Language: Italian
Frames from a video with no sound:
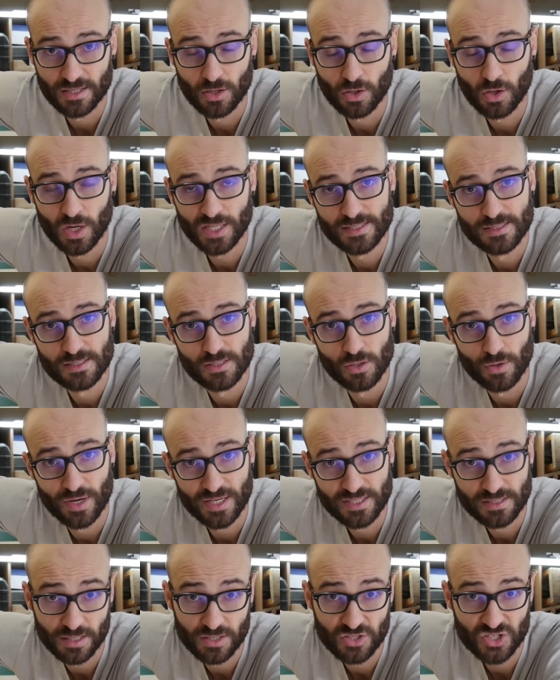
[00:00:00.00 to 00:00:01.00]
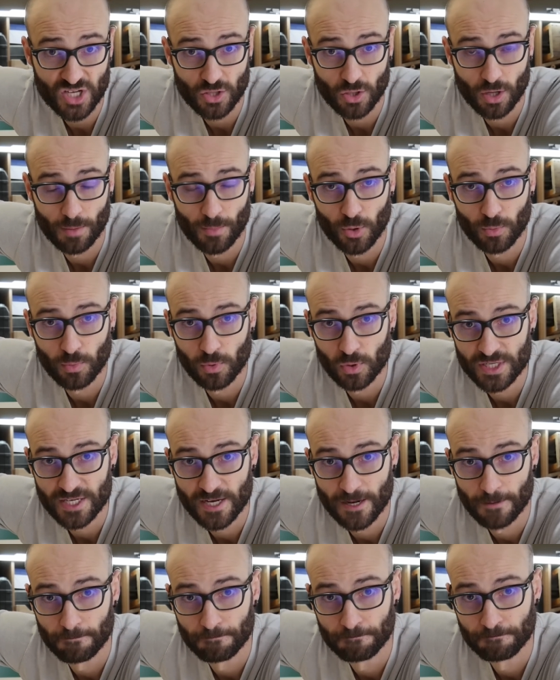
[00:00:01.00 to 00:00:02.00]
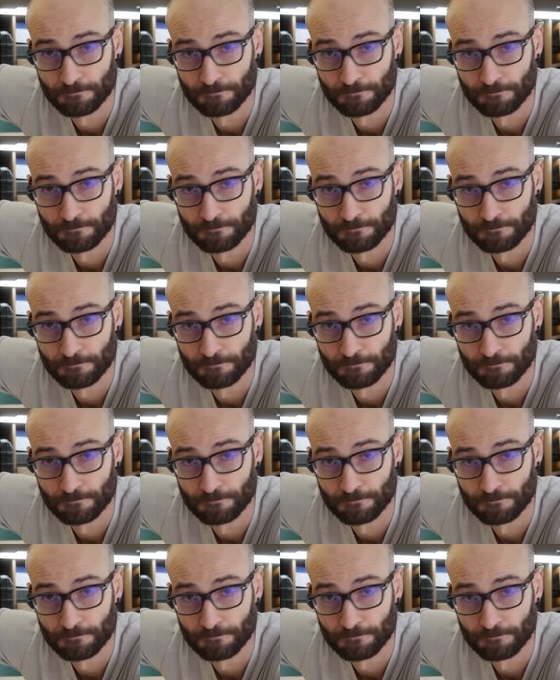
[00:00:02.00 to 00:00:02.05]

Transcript: regolazione stringendo la monopolina.